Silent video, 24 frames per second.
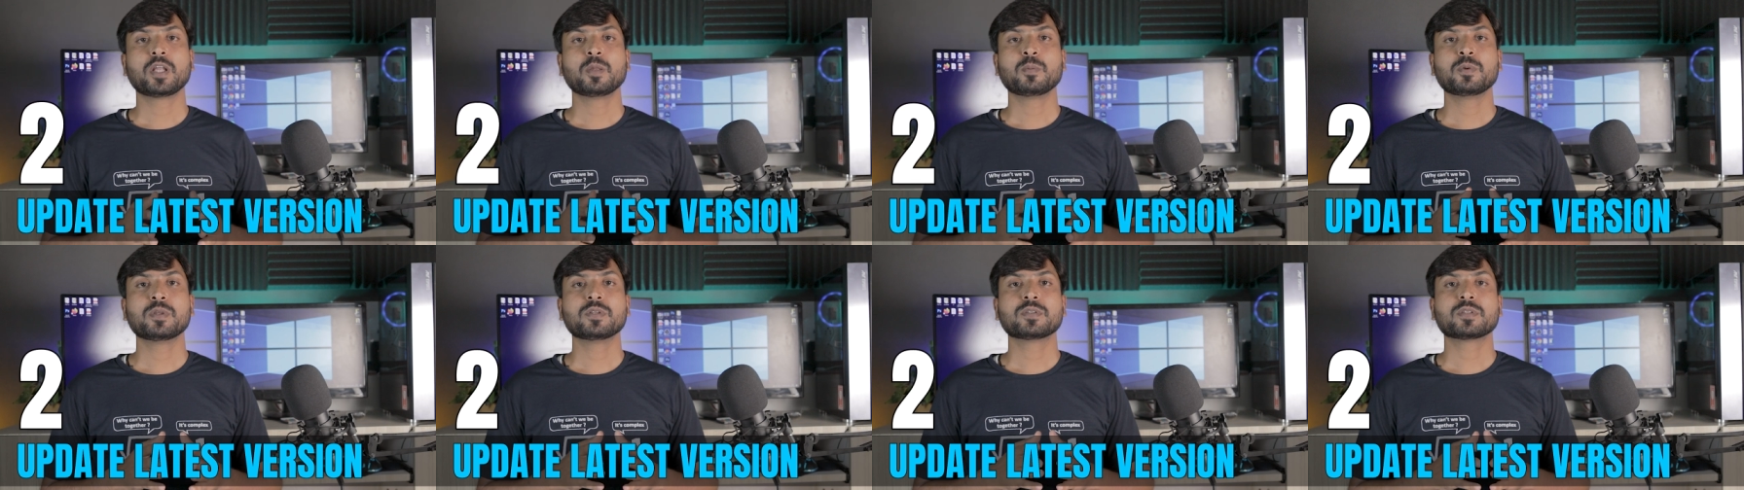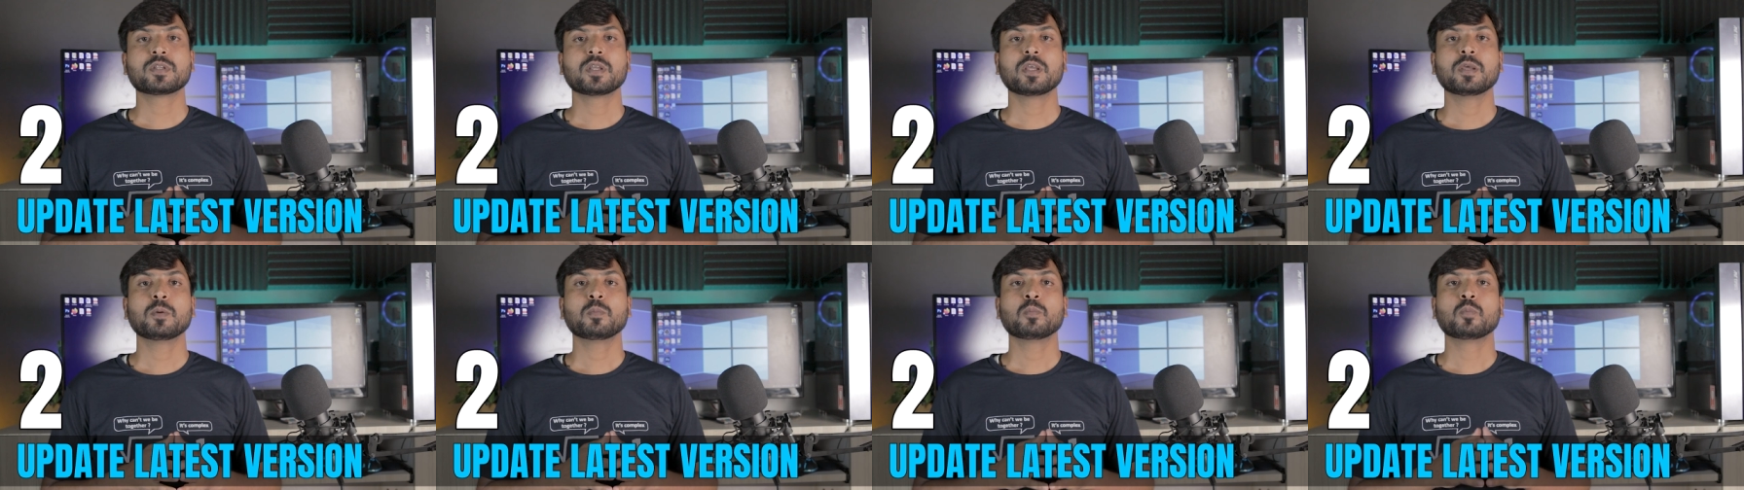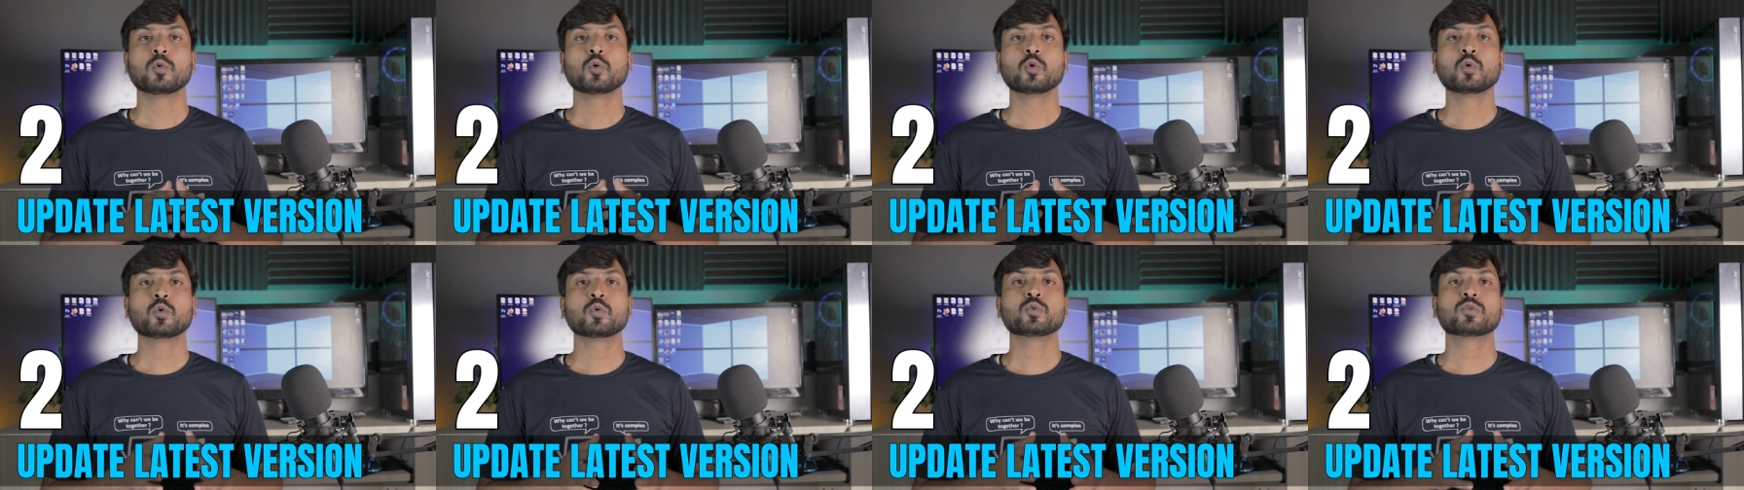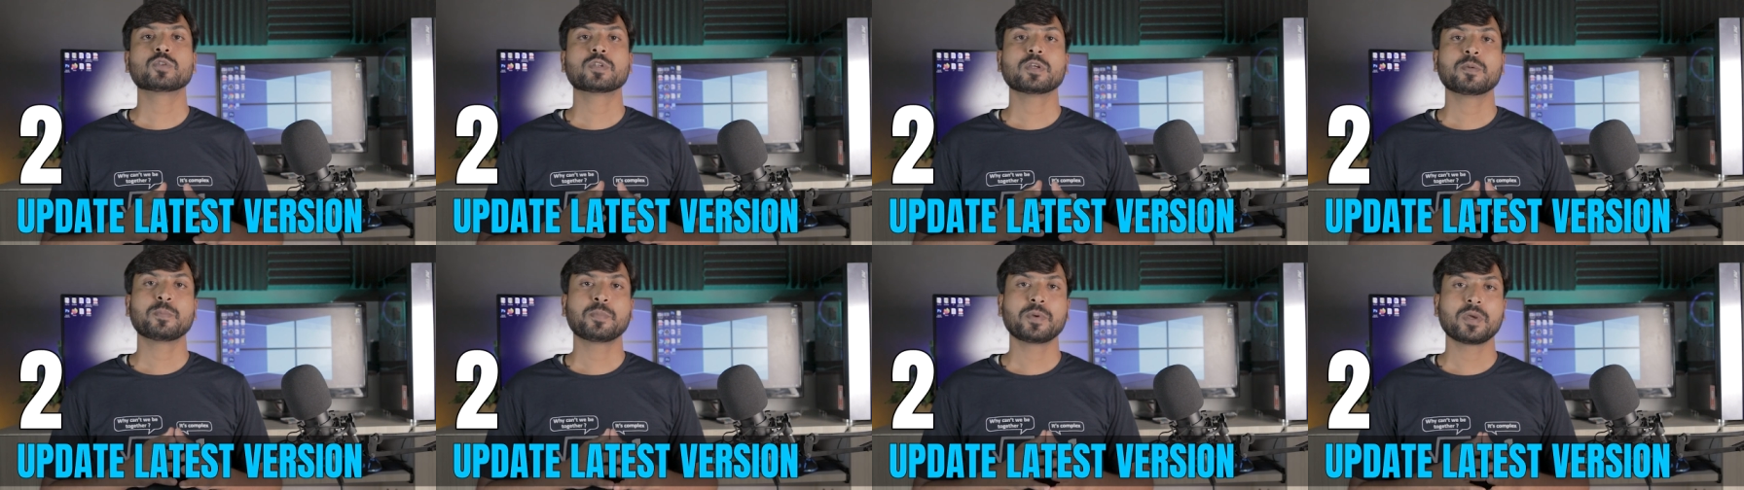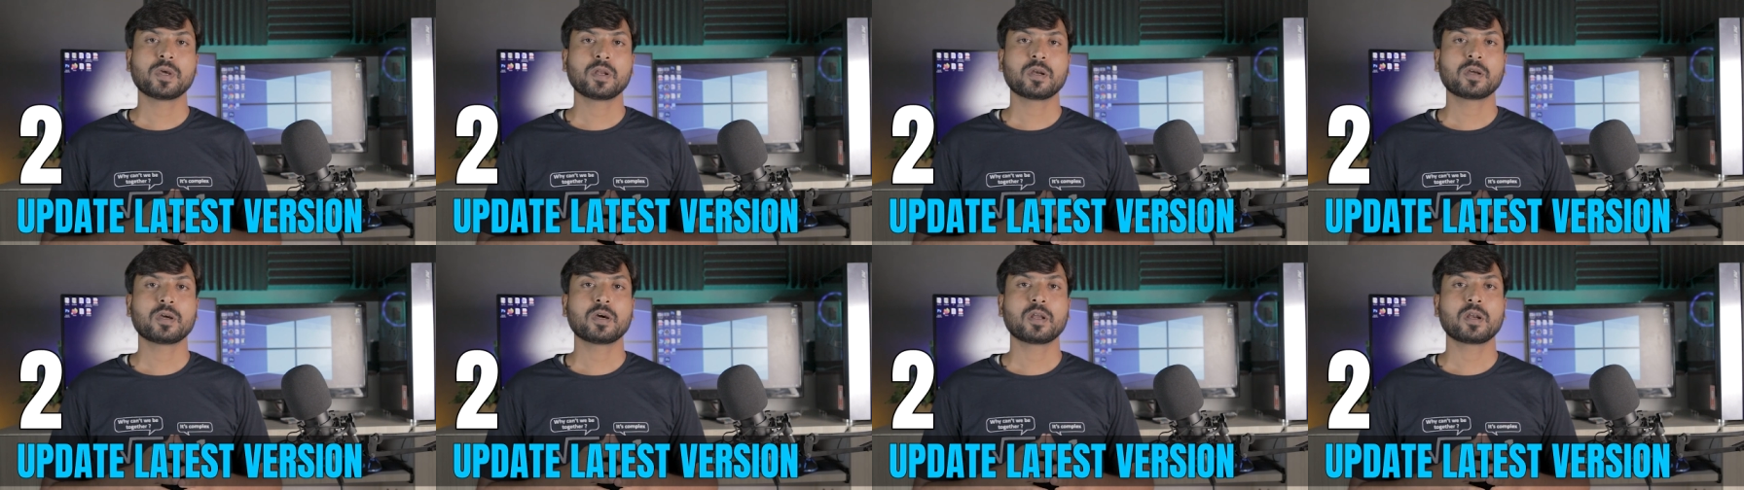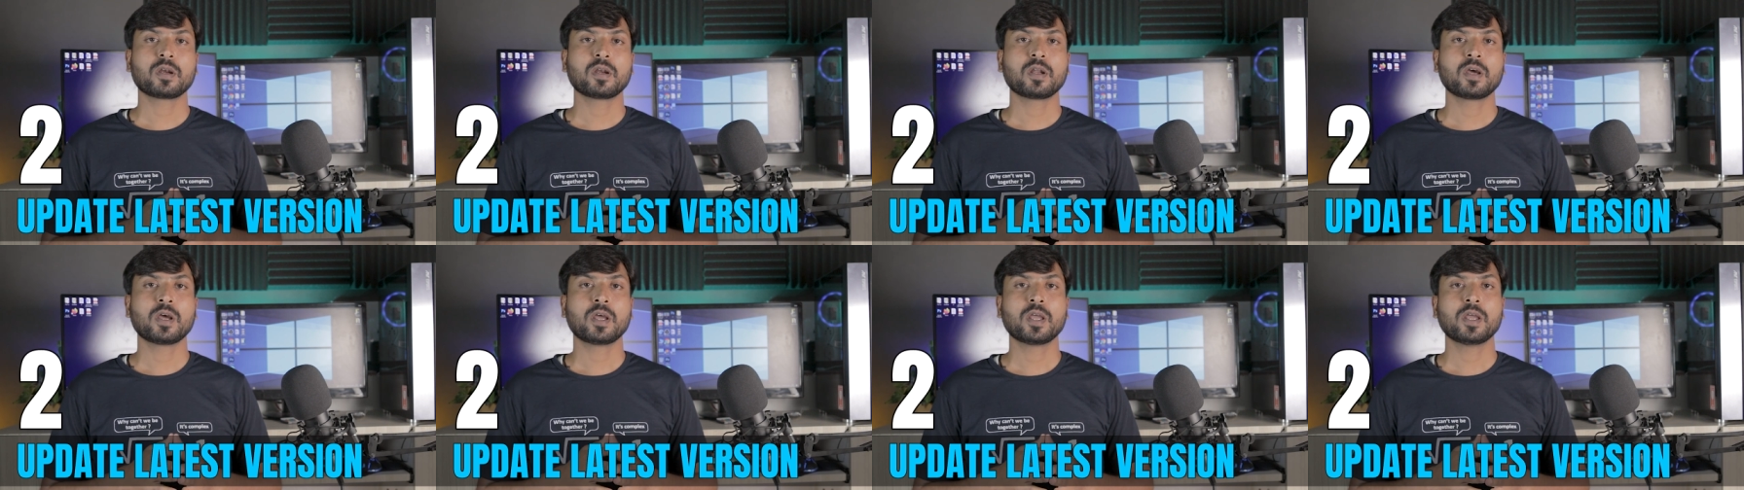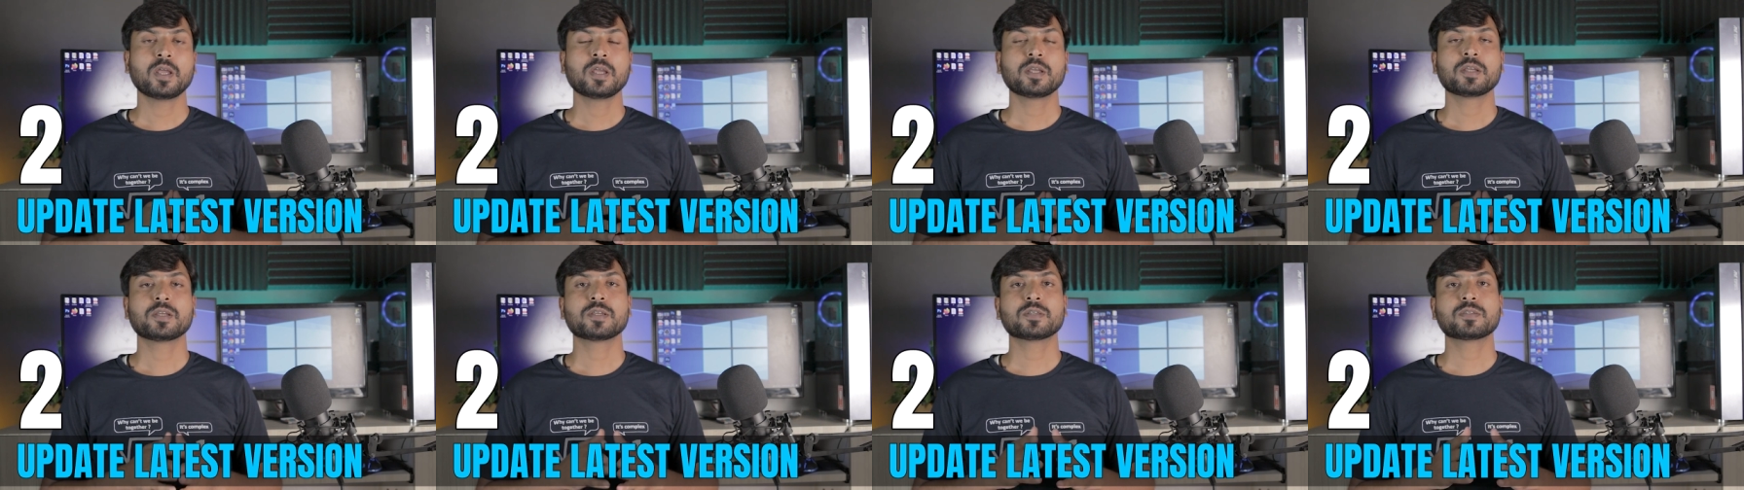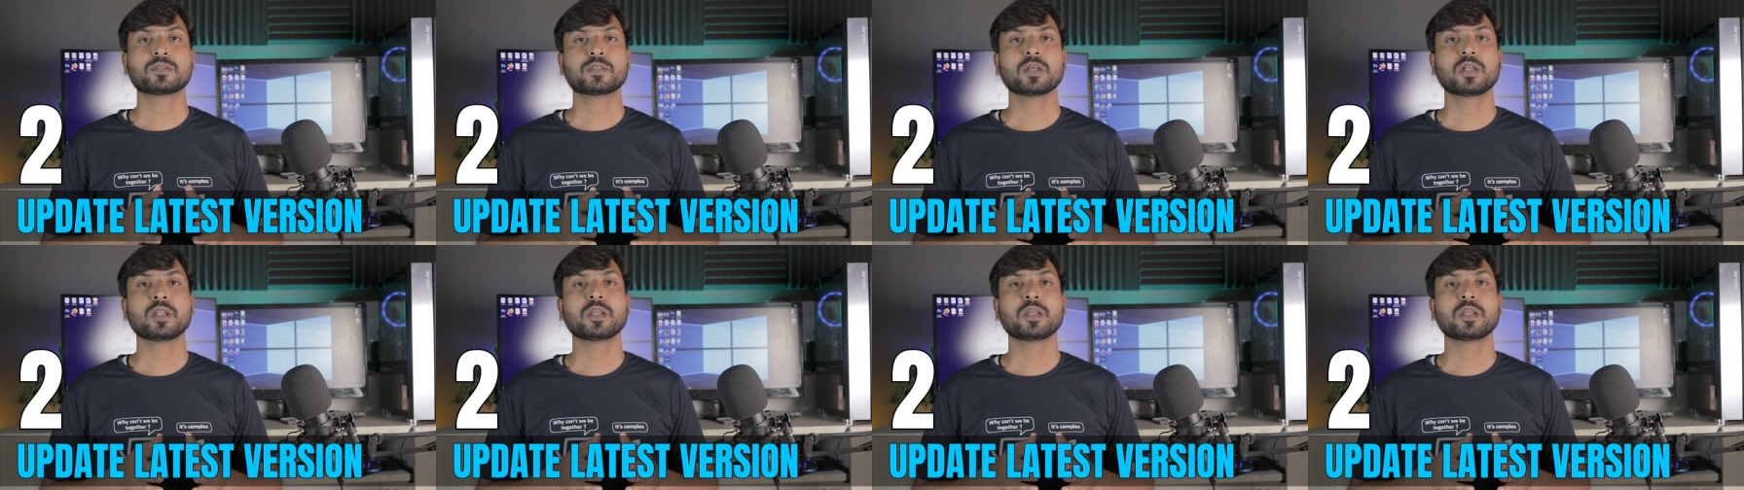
टीवी से ब्लूटूथ से पेयर करना है किस